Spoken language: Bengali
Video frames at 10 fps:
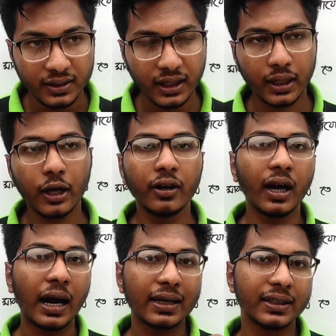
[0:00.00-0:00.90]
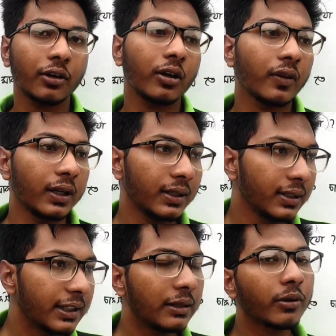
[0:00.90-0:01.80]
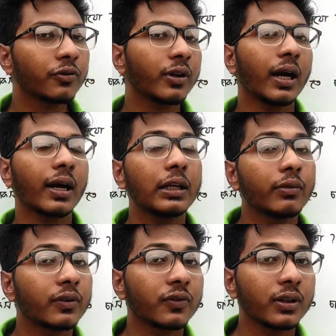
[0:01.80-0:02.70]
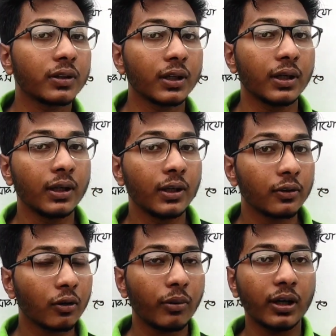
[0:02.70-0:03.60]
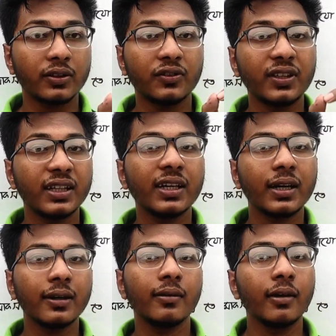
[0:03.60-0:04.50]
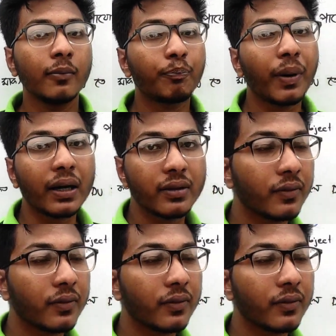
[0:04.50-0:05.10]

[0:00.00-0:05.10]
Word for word: যার কারণে আশা করা যায় এই বছর ঢাকা ইউনিভার্সিটিতে তোমার সিরিয়াল পাঁচ